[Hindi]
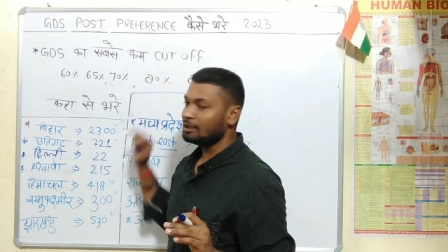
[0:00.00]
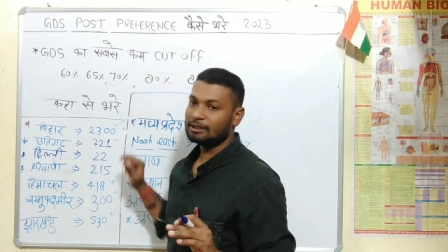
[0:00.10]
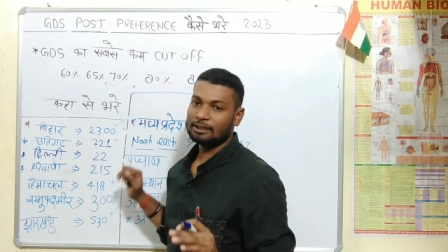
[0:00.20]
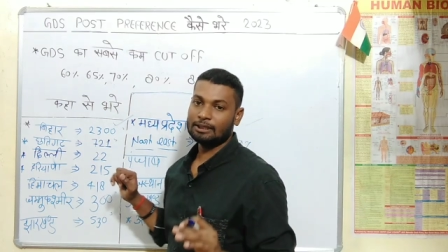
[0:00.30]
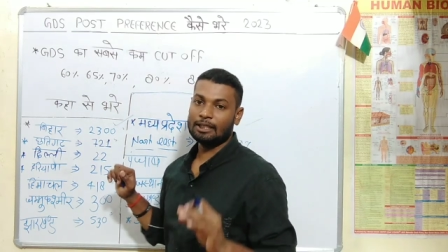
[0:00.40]

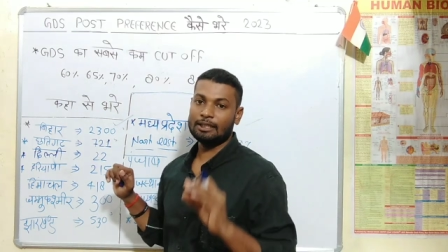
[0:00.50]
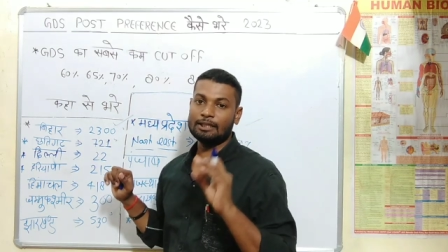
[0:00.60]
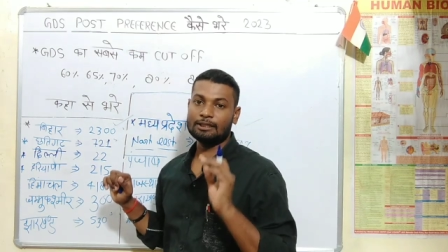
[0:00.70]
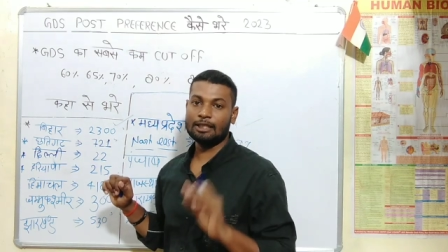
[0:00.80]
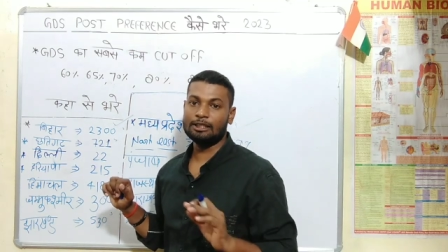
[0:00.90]
तीस हज़ार
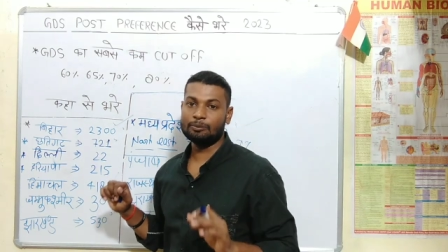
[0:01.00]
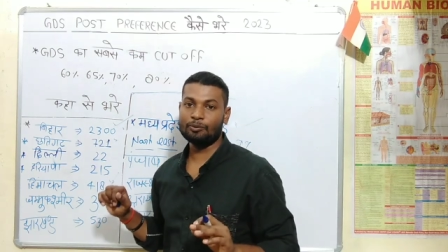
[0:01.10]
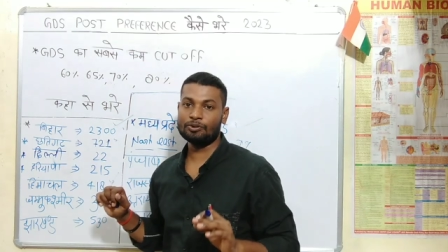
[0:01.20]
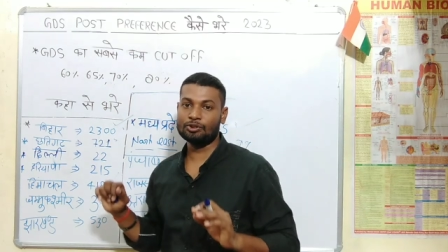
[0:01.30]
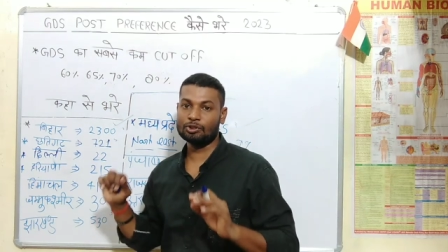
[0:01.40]
इकतालीस
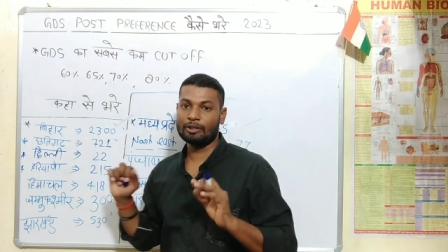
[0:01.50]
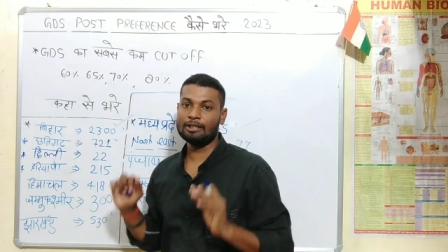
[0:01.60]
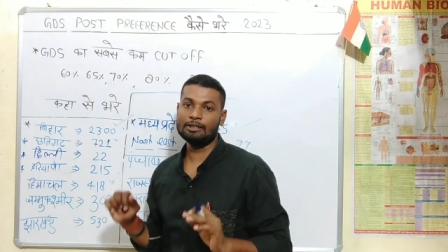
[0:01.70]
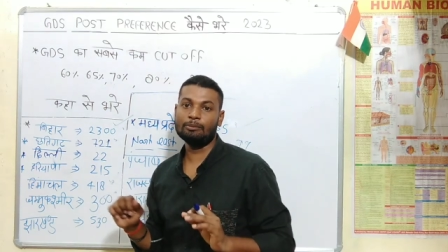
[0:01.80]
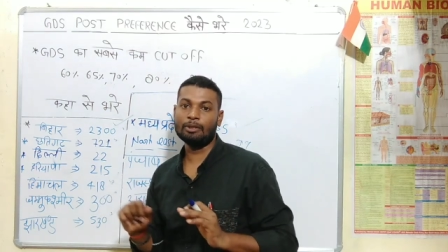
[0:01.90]
पोस्ट जो
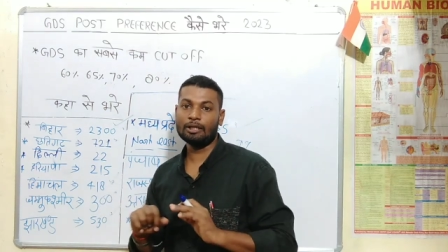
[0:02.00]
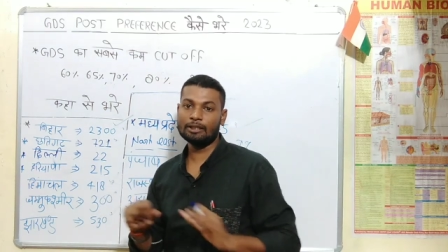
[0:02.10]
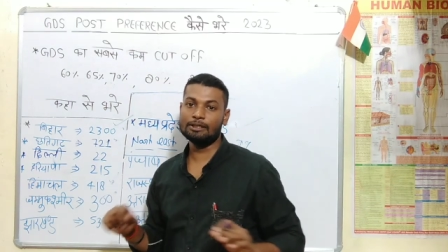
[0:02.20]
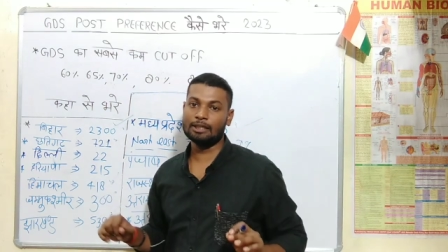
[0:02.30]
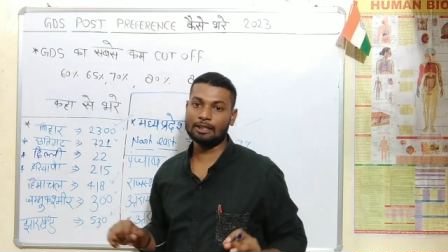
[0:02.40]
आई है भर
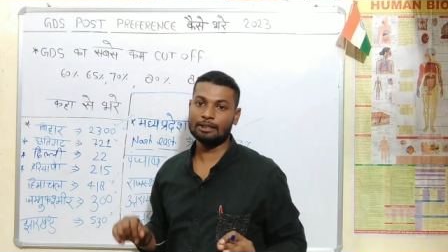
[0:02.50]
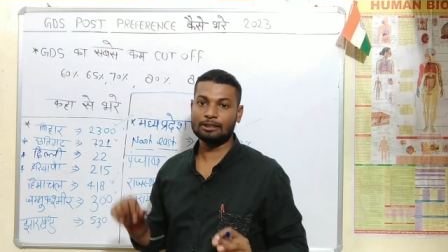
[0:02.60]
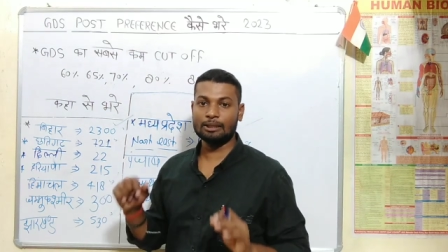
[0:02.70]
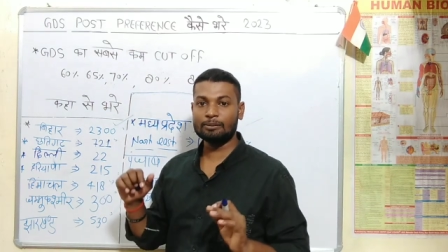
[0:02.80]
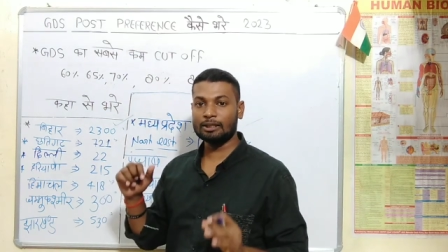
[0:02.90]
नहीं जाएगी
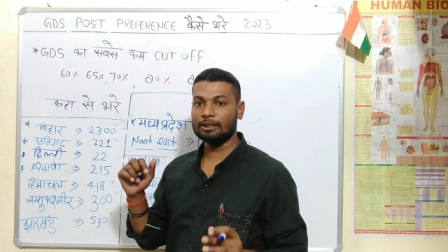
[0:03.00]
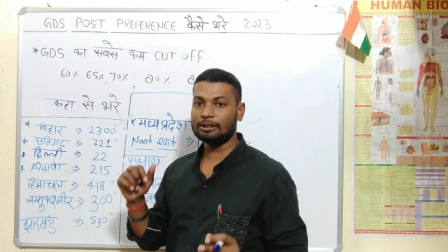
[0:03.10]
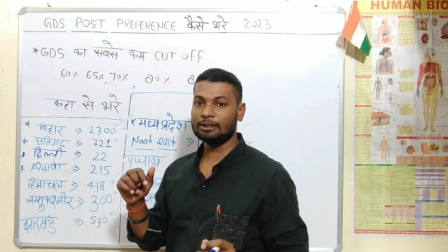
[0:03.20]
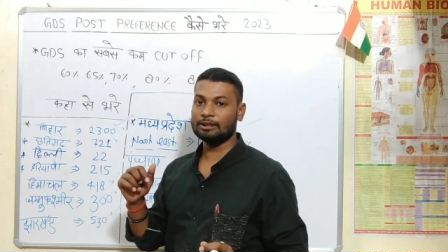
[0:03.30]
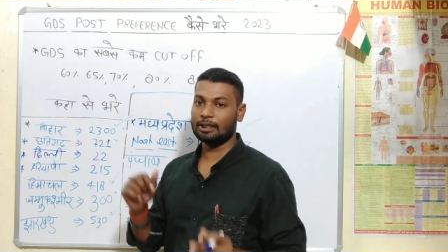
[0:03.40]
तब तक
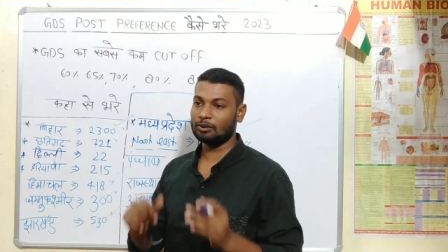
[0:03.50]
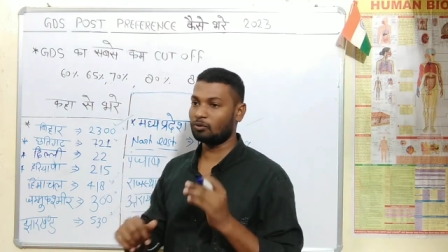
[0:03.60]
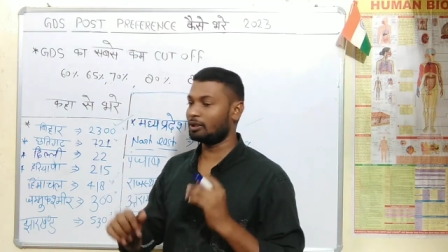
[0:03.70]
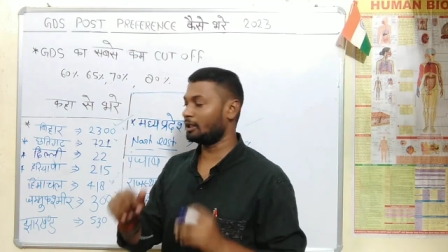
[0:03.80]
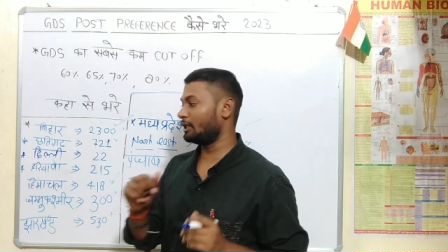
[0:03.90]
लिस्ट जारी
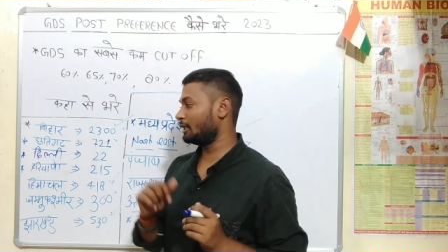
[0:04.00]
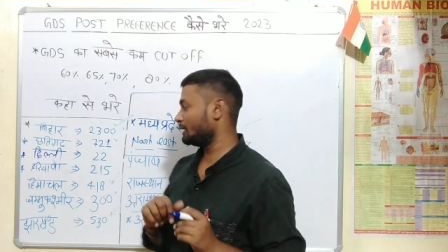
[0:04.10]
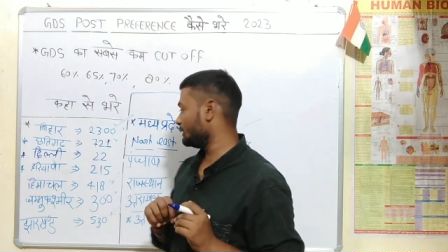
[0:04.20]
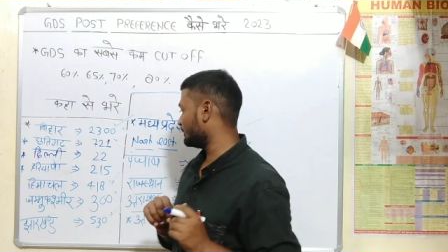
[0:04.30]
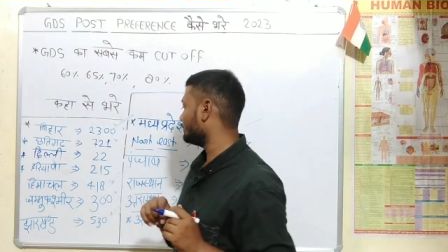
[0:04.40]
होता रहेगा
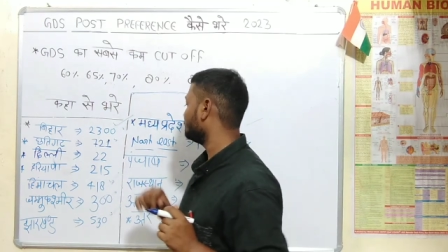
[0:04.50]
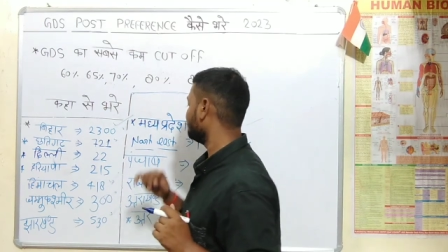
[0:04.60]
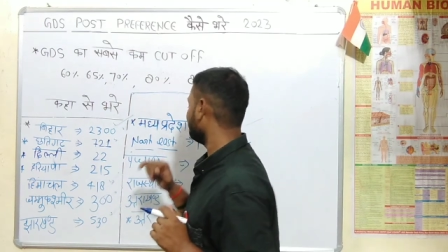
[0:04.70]
ठीक है